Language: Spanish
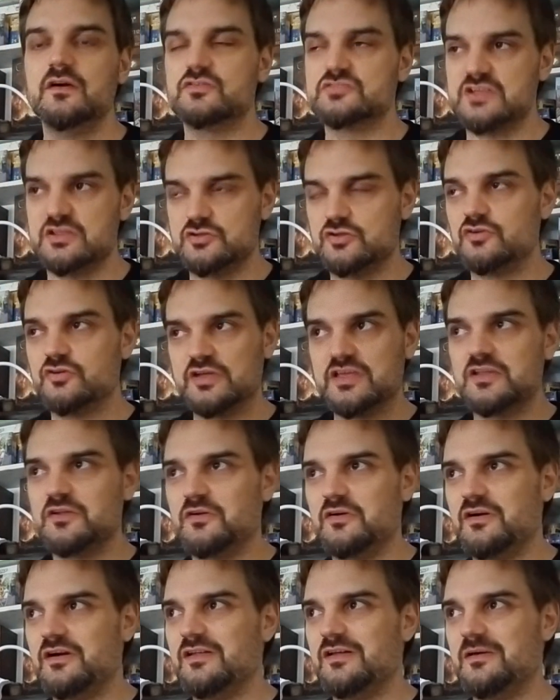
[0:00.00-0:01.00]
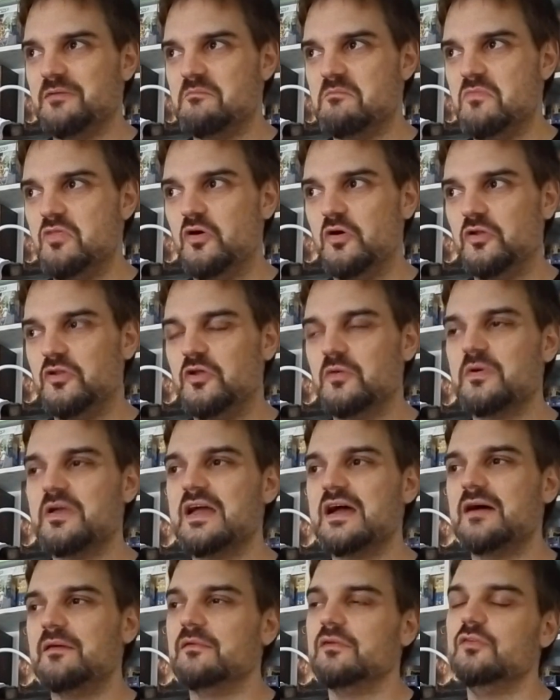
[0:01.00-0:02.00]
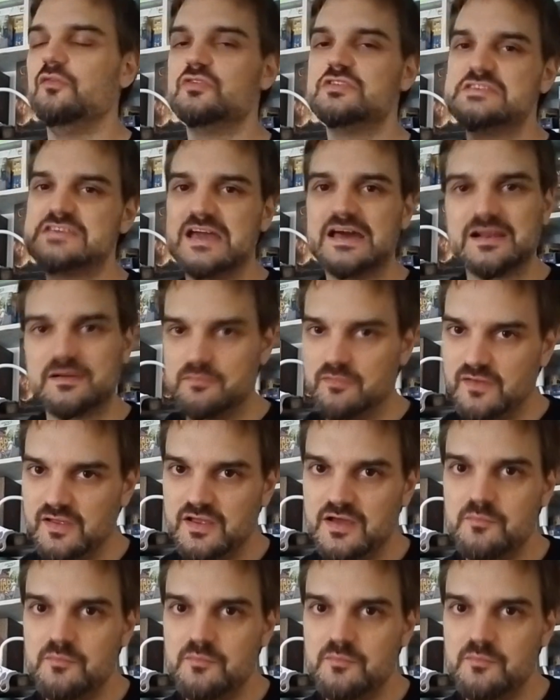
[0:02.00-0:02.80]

O sea, yo no quiero, no, no voy a luchar